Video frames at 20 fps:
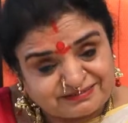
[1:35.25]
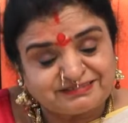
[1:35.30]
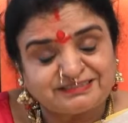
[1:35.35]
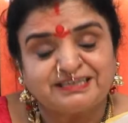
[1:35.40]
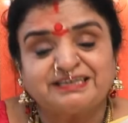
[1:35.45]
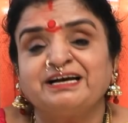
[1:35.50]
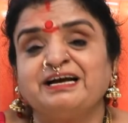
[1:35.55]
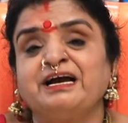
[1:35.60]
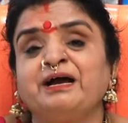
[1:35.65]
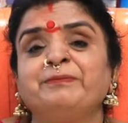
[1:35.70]

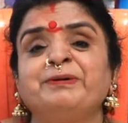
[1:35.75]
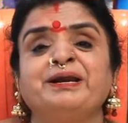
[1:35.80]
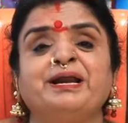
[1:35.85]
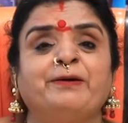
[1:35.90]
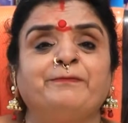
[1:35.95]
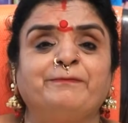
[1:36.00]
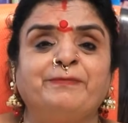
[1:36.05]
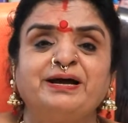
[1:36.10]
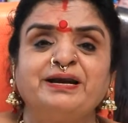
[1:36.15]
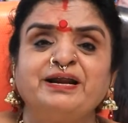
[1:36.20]
చక్కగా మన
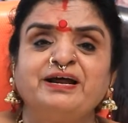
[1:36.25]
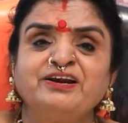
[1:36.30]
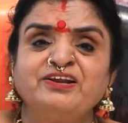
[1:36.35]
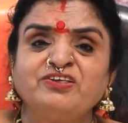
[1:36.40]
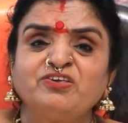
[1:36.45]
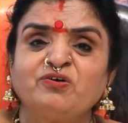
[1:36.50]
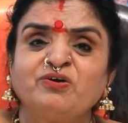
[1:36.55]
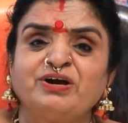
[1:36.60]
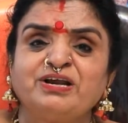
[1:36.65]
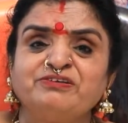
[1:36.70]
అమ్మా
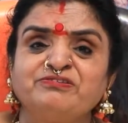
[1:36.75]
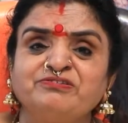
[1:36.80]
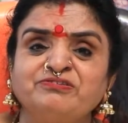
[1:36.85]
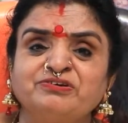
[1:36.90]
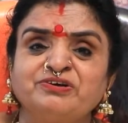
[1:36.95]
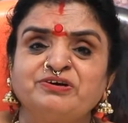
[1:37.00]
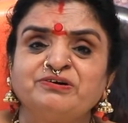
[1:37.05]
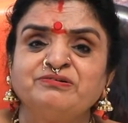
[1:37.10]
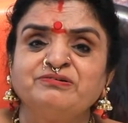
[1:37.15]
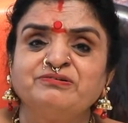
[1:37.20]
నాన్నతో కలిసి
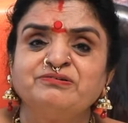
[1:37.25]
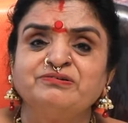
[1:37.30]
ఉంటాం